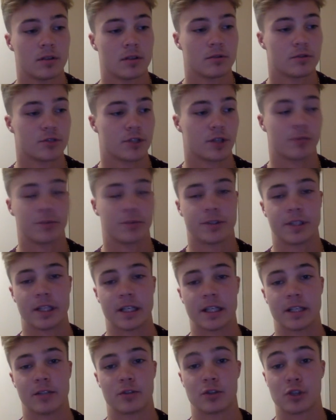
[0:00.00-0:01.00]

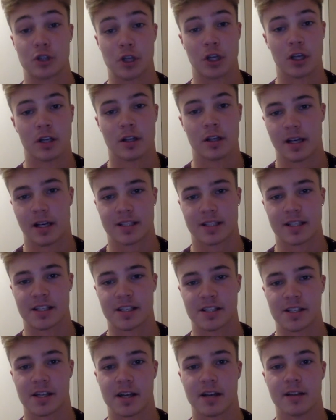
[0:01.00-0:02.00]
J'habitais tout seul à
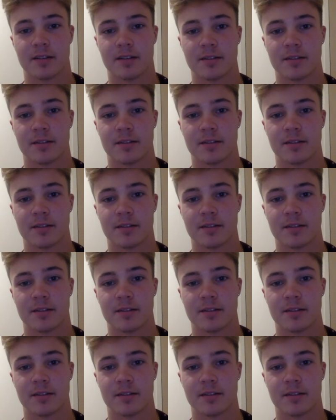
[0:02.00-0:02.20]
16 ans.